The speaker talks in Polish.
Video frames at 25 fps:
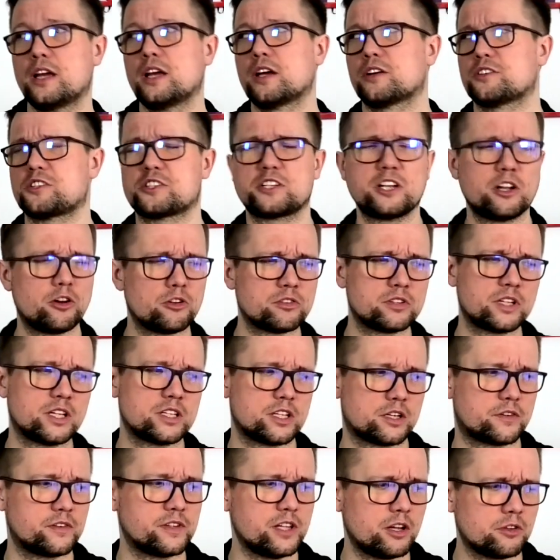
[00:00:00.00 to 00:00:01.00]
Chociaż Leon, na
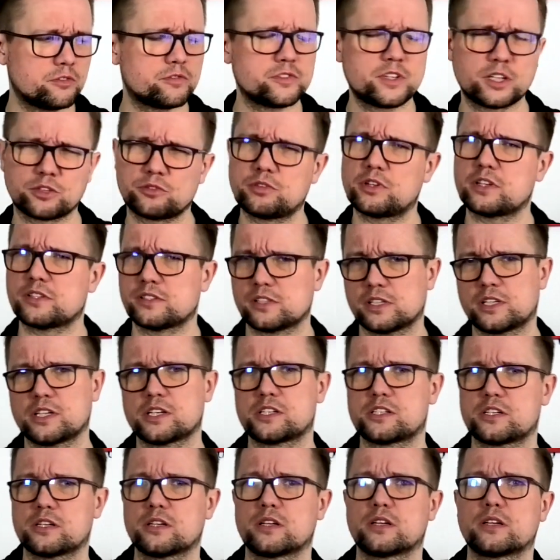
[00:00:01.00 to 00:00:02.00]
nie, Leon w niektóre z nich
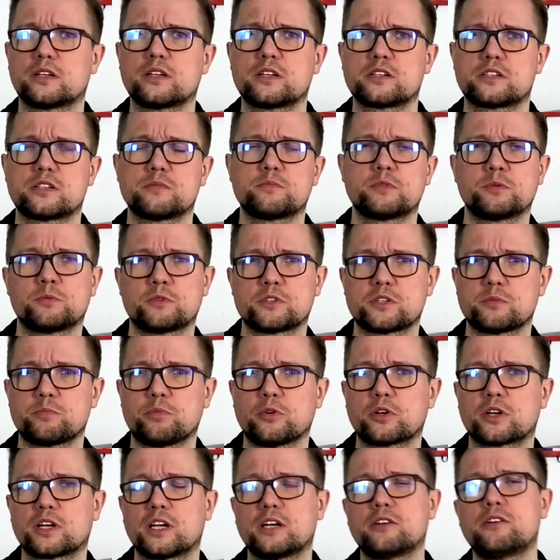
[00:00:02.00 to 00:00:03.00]
jeszcze, jeszcze by może
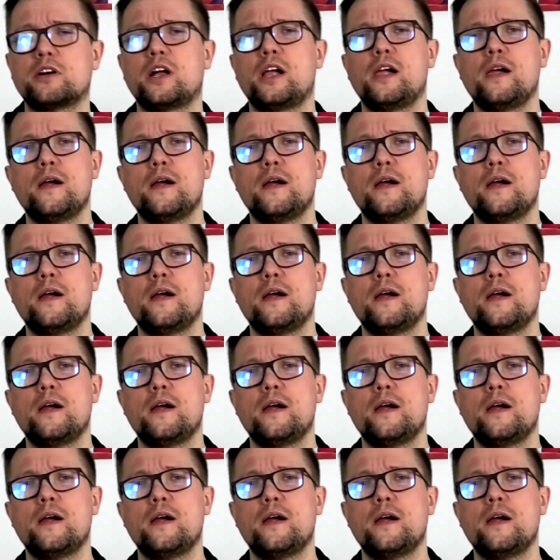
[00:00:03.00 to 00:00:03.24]
pograł.